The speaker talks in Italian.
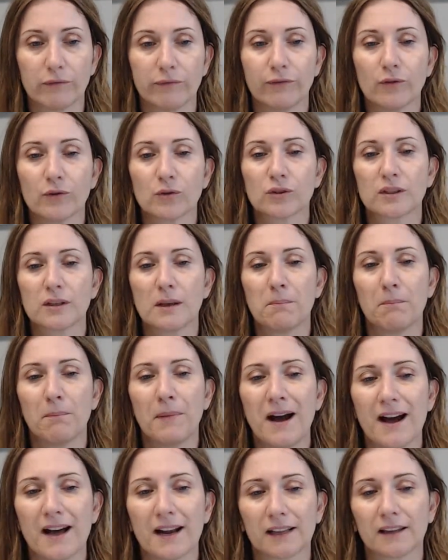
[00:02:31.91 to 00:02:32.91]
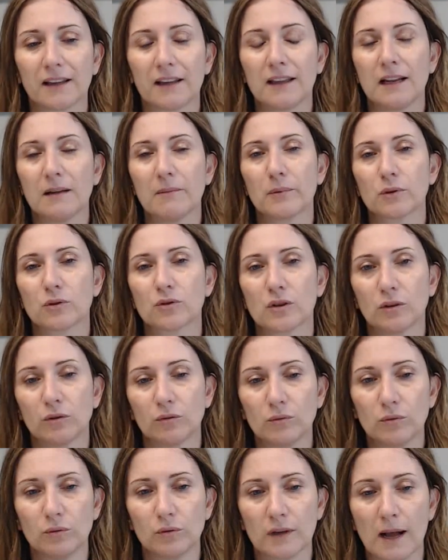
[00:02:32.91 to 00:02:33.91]
fosse parte della
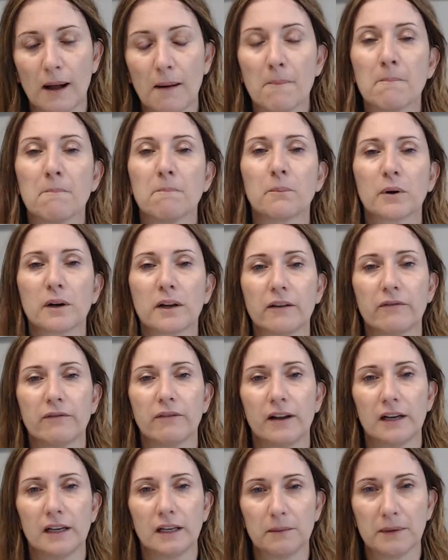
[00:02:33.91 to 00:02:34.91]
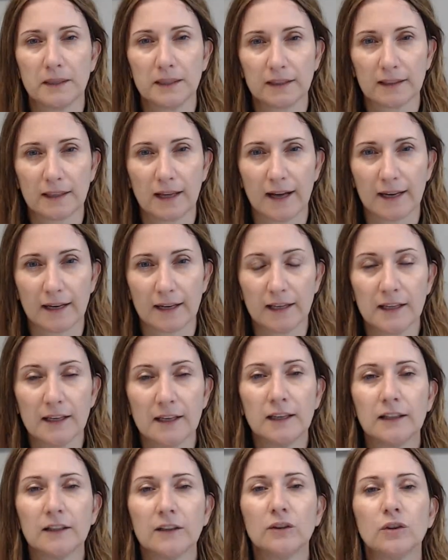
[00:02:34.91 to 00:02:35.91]
procedura prefallimentare,